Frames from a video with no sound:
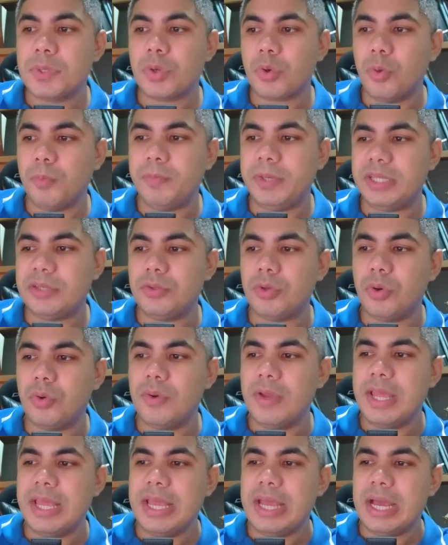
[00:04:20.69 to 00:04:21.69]

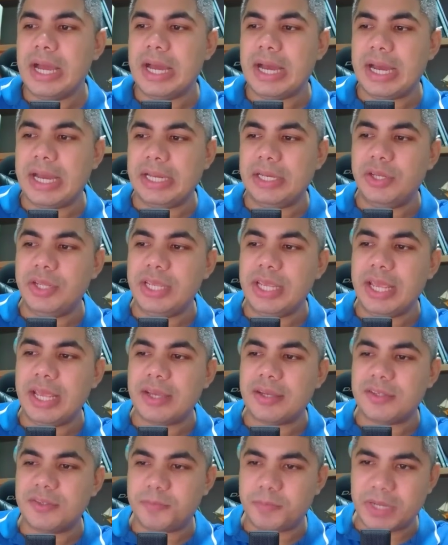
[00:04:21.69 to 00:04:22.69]
completou a
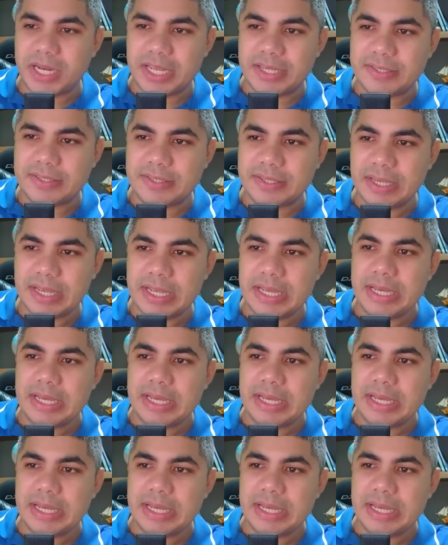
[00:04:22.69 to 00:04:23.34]
AliExpress.